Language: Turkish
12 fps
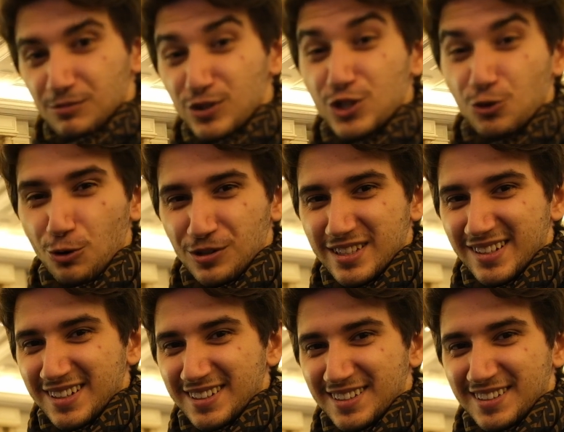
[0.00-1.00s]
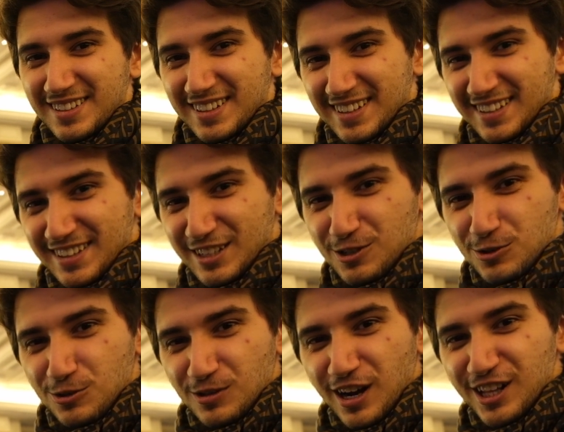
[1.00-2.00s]
Visconti.
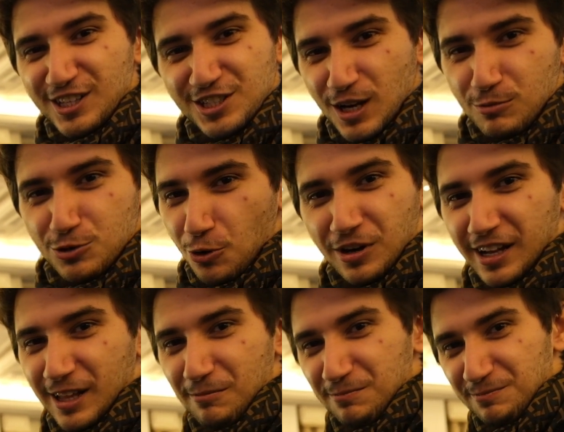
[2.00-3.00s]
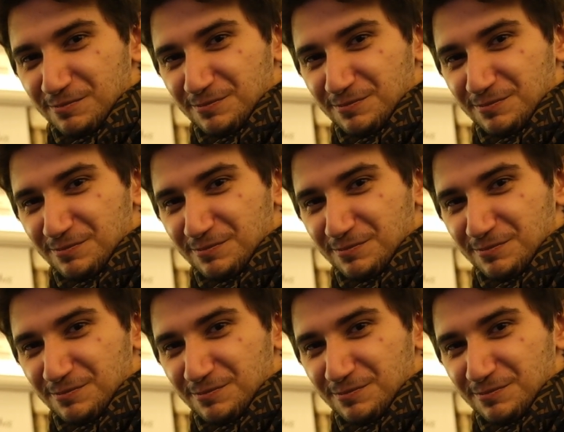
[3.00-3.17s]
Alacağım son kalem.